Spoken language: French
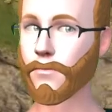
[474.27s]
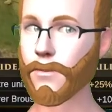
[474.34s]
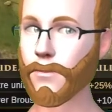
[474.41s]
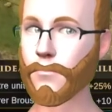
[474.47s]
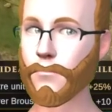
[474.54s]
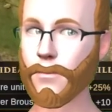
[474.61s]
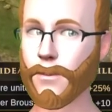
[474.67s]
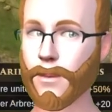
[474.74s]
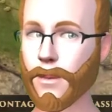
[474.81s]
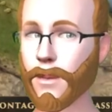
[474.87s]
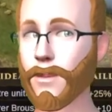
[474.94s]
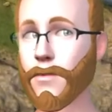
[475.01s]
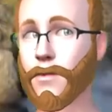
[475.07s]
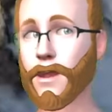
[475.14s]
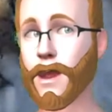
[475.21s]
votre religion
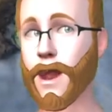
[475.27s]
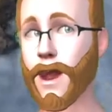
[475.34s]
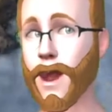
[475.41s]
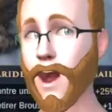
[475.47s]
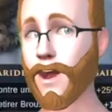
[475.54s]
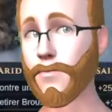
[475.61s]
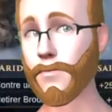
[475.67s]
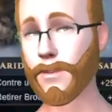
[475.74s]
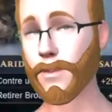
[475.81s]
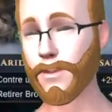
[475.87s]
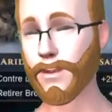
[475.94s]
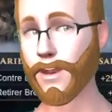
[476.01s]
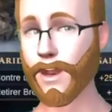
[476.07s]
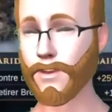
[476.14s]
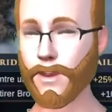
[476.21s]
ah, il faut
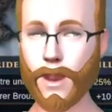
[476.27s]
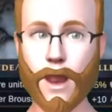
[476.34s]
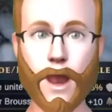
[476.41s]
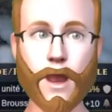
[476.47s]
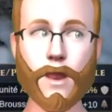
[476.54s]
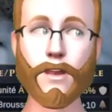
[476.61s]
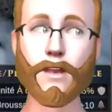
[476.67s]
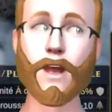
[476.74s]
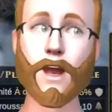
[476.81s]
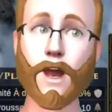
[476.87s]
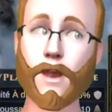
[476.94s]
savoir que la religion se propage de